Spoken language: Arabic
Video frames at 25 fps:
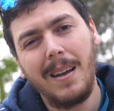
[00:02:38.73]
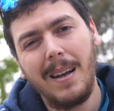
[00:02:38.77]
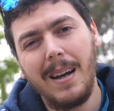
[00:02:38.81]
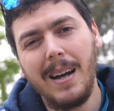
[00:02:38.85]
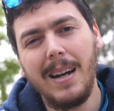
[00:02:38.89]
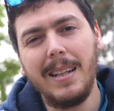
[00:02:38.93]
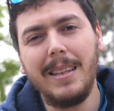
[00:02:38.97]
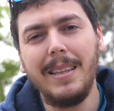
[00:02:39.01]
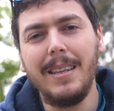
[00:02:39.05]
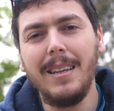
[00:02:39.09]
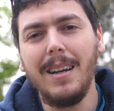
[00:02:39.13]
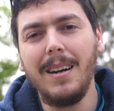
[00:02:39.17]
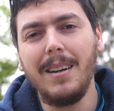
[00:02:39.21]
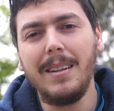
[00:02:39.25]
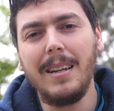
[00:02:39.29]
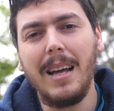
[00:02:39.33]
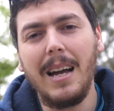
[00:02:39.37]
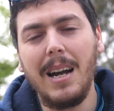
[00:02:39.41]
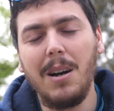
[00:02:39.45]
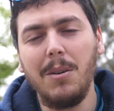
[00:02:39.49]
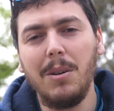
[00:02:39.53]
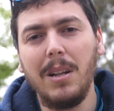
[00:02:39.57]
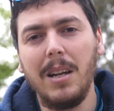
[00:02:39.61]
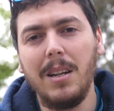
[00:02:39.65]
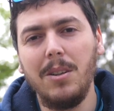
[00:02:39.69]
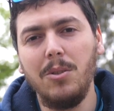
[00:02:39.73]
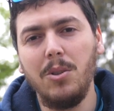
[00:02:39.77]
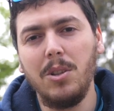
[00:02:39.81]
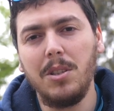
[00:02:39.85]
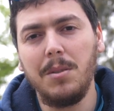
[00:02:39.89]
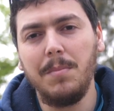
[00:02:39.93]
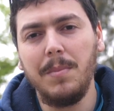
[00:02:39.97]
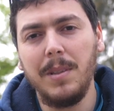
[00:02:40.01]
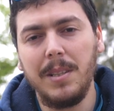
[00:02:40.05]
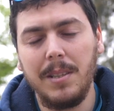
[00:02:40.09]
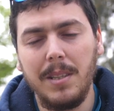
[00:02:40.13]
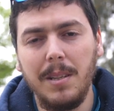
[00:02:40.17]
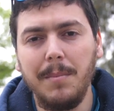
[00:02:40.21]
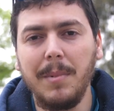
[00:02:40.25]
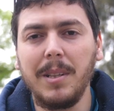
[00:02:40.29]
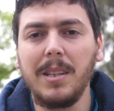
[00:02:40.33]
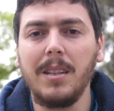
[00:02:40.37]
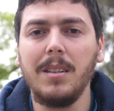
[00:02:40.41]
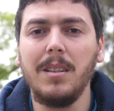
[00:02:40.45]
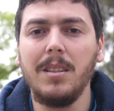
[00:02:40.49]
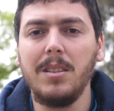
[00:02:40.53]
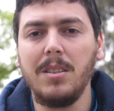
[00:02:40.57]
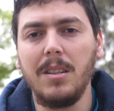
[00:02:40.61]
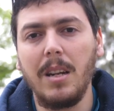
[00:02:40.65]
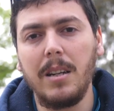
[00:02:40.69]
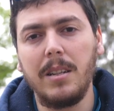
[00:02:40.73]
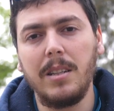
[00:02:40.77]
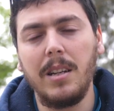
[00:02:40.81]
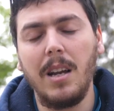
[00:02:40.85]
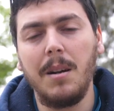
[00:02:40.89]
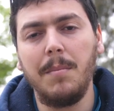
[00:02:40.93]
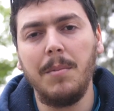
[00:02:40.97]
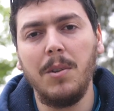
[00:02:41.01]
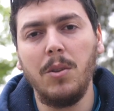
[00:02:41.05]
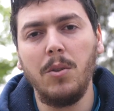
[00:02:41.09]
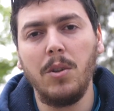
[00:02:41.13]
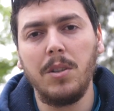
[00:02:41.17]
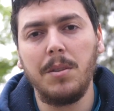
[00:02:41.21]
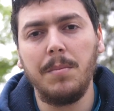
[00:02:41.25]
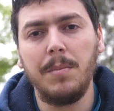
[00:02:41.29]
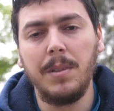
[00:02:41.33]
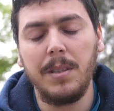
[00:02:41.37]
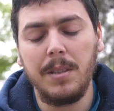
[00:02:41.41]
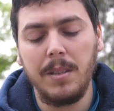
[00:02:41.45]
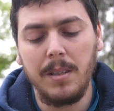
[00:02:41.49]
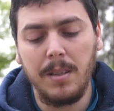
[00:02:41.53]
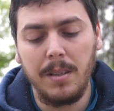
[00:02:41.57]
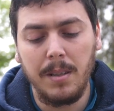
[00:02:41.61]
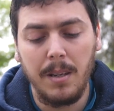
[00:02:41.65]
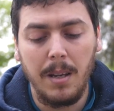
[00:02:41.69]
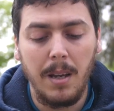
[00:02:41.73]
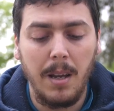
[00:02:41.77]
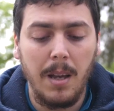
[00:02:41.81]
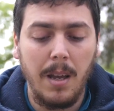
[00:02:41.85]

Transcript: هذه نحاولها اليو اس بي سي ما تقدرش تشارجيها باليو اس بي سي